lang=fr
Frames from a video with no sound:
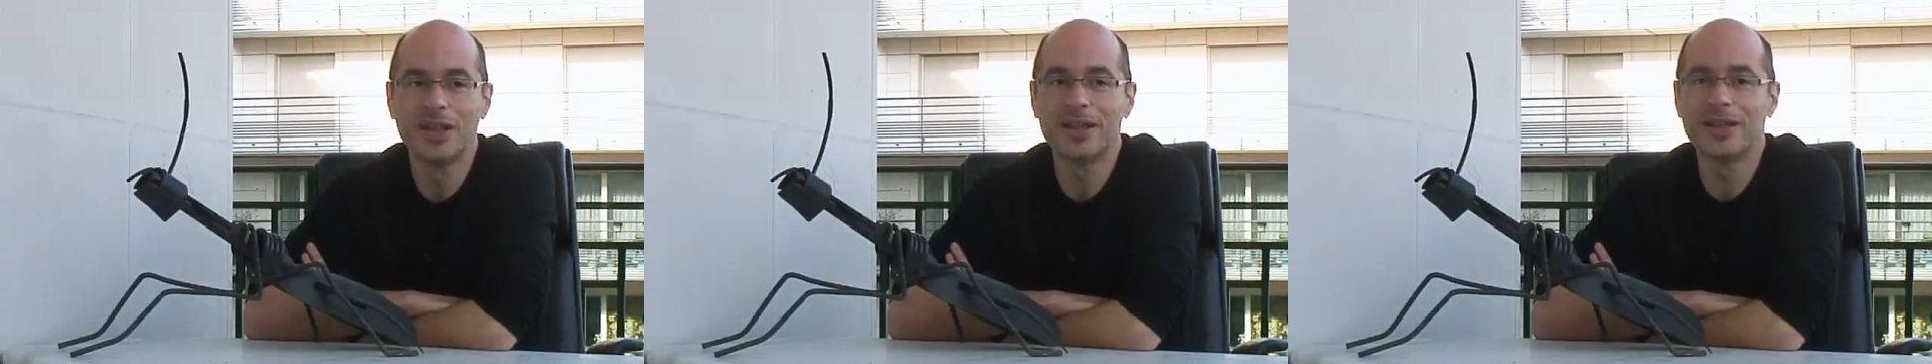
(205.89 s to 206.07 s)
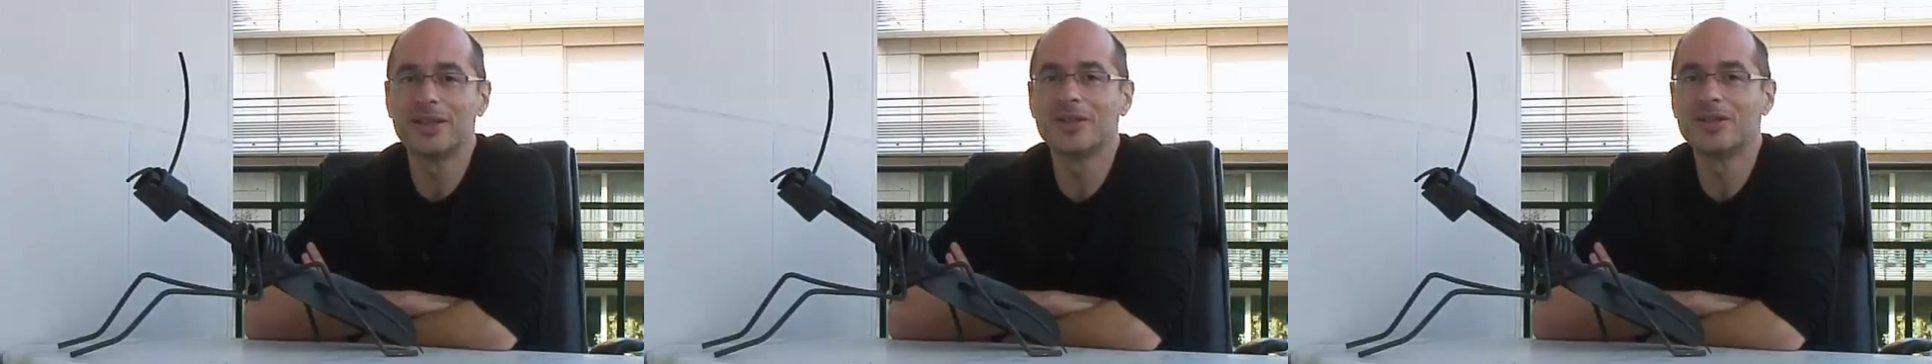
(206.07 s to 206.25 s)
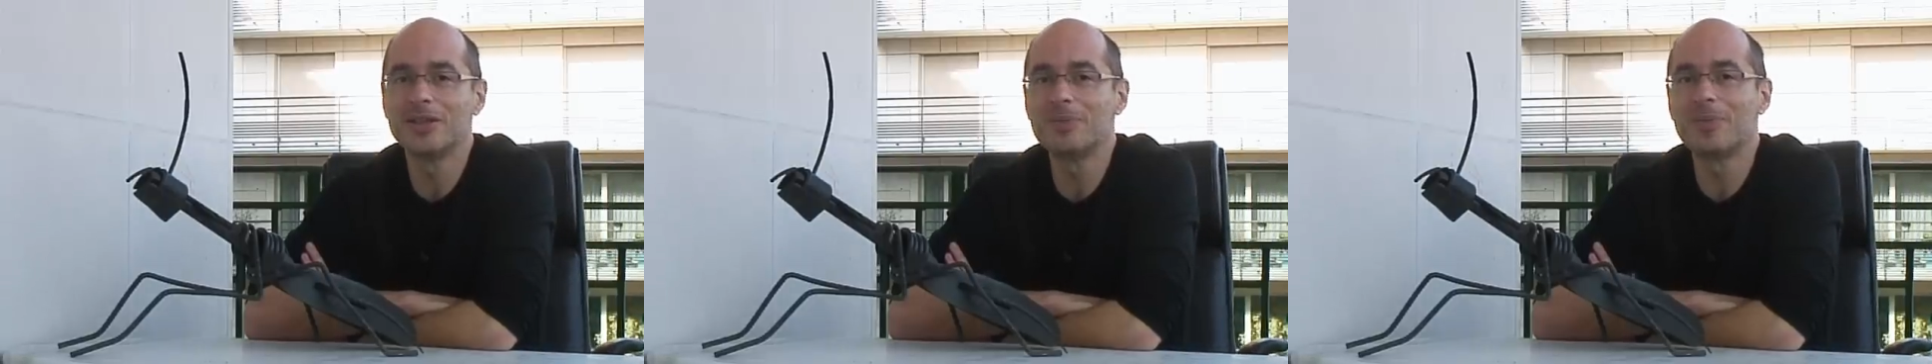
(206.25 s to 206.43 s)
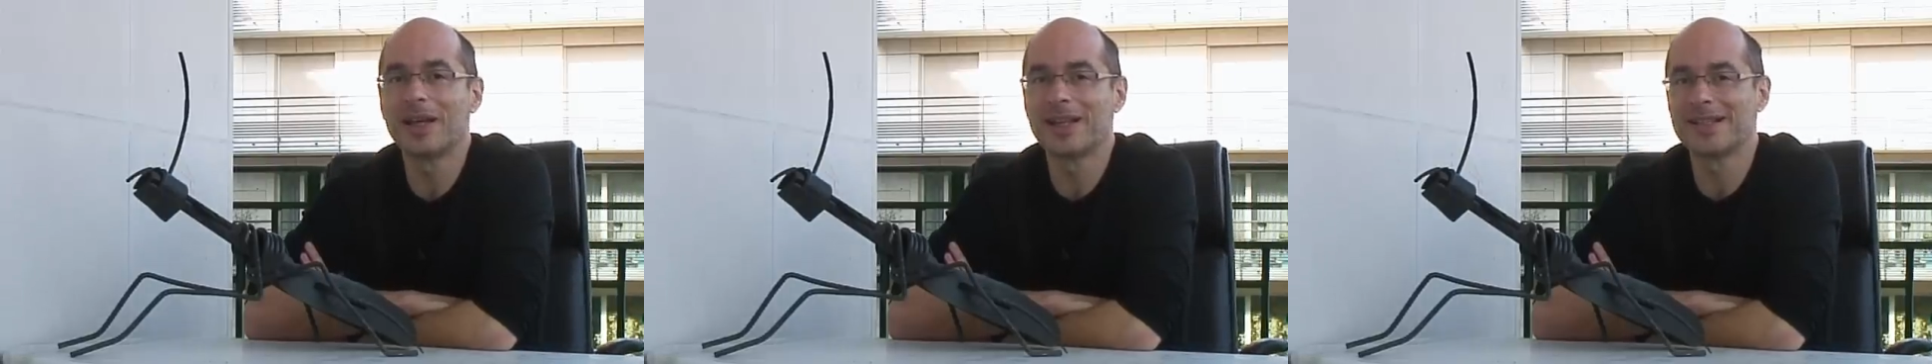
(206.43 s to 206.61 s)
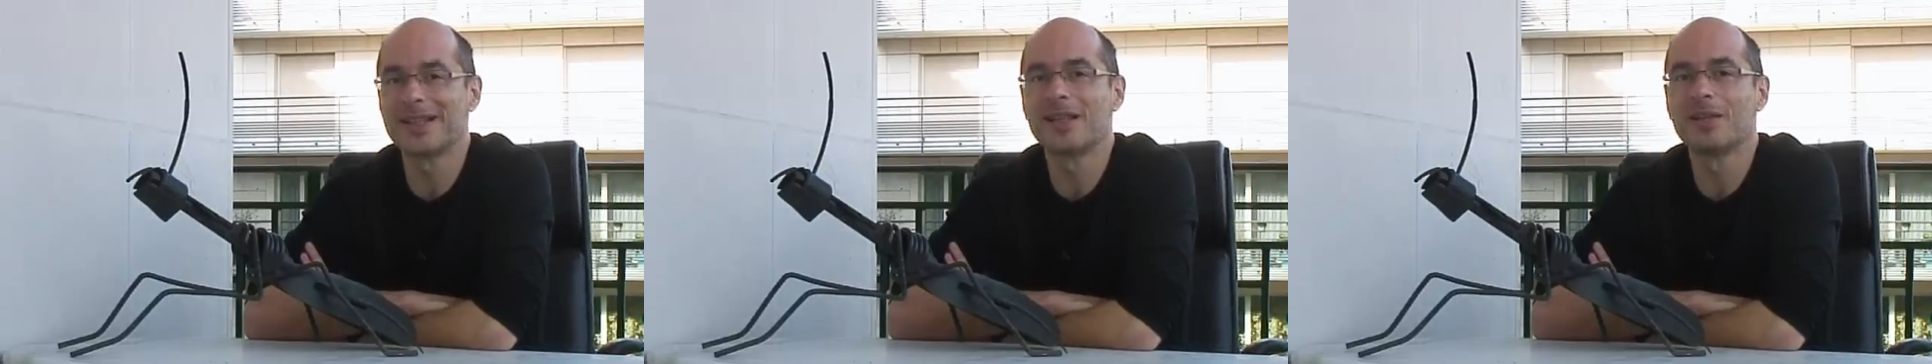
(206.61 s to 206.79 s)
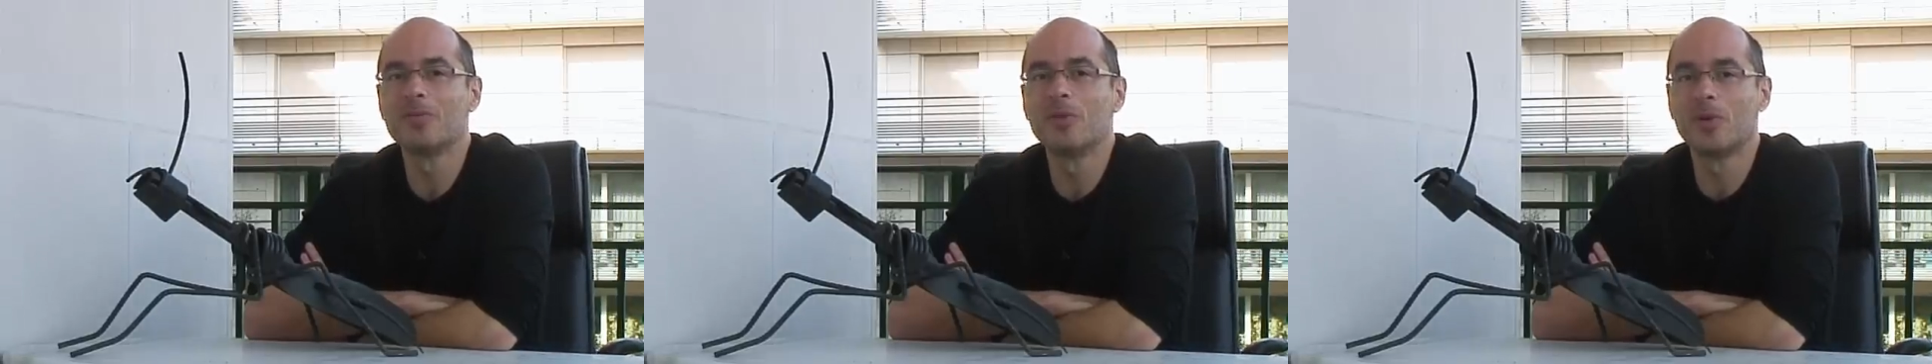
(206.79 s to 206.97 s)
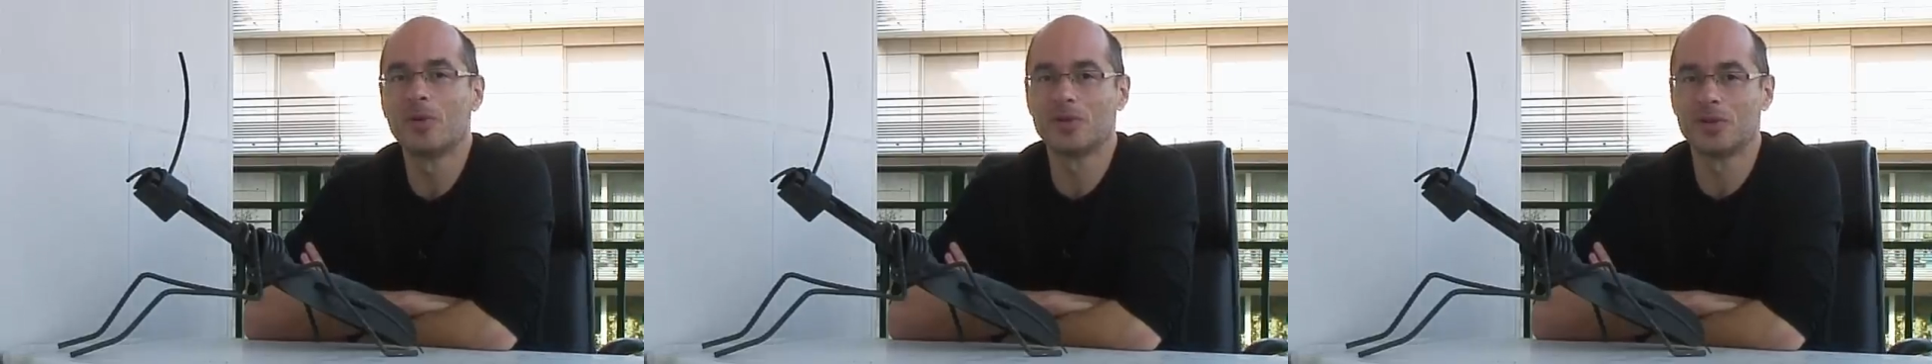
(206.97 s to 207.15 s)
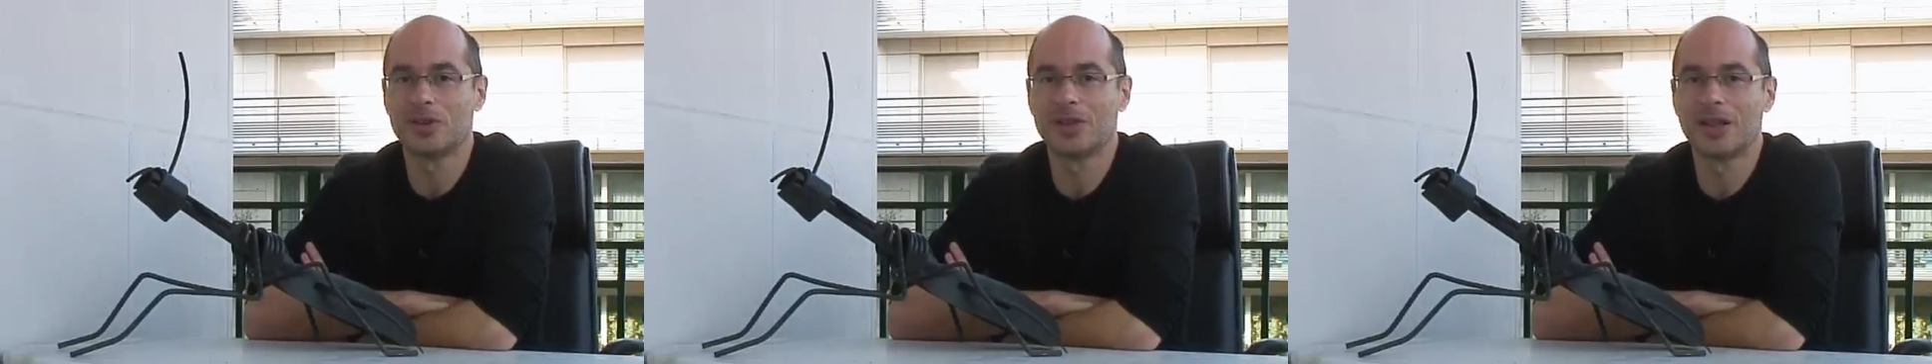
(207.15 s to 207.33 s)
et qui était un type
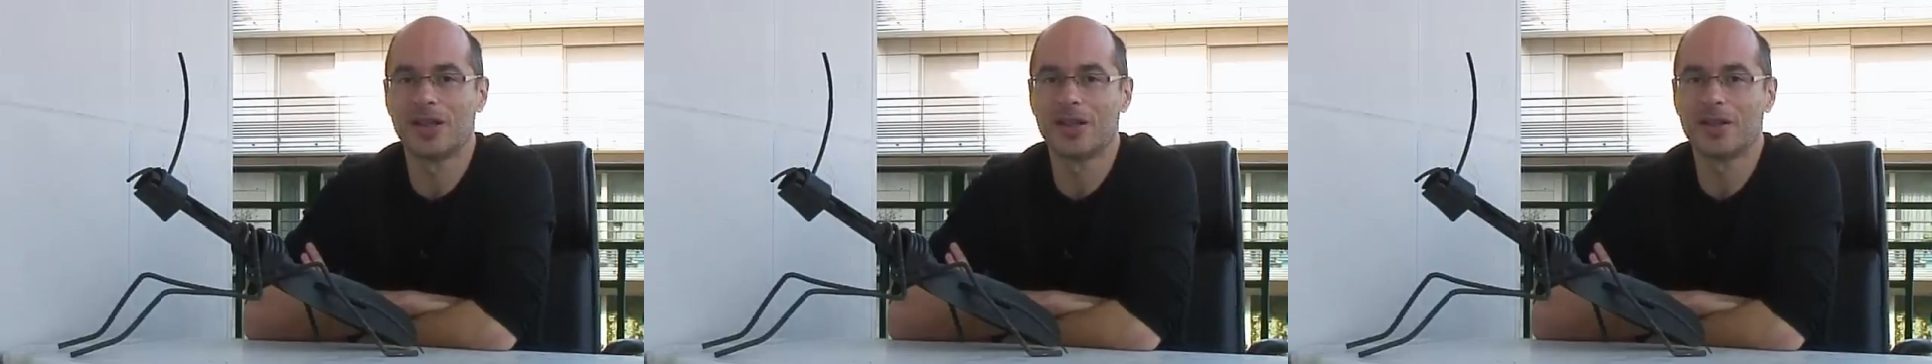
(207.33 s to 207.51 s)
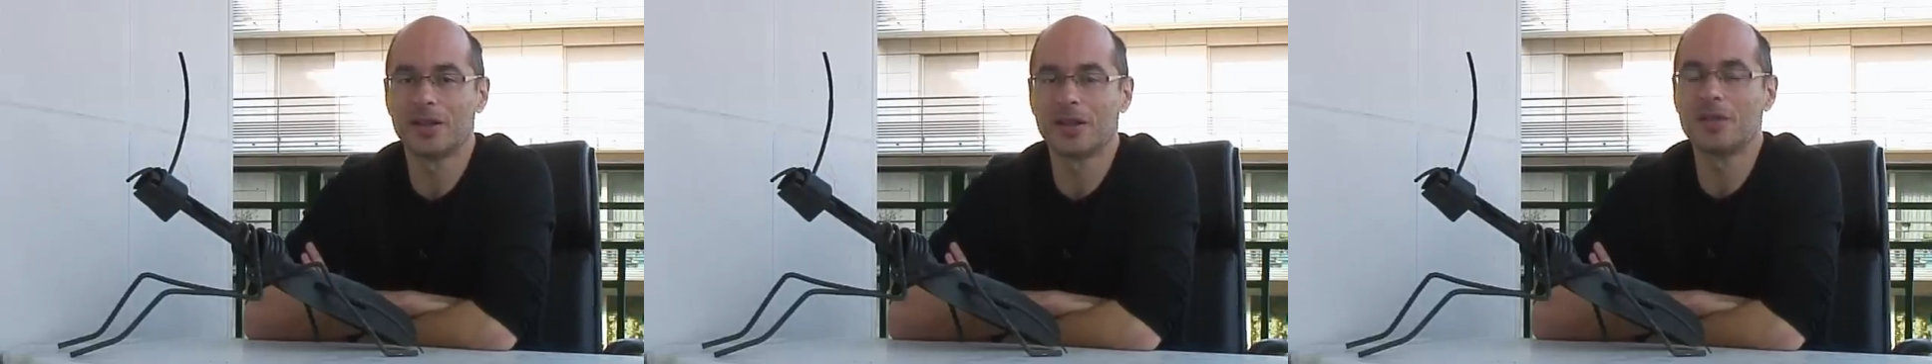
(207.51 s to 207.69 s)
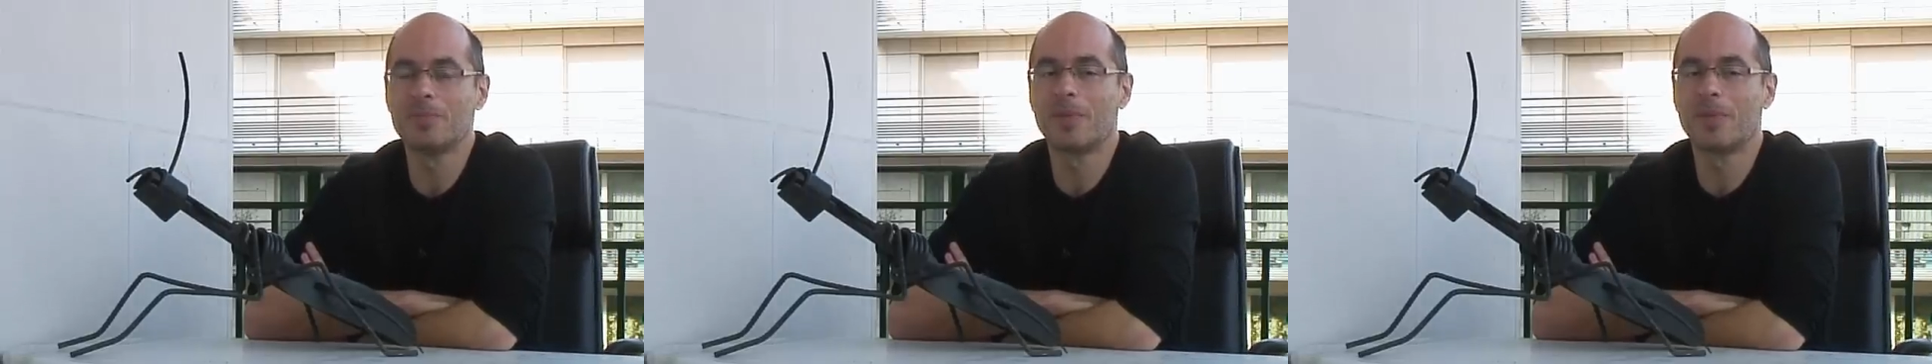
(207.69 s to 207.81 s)
extrêmement austère,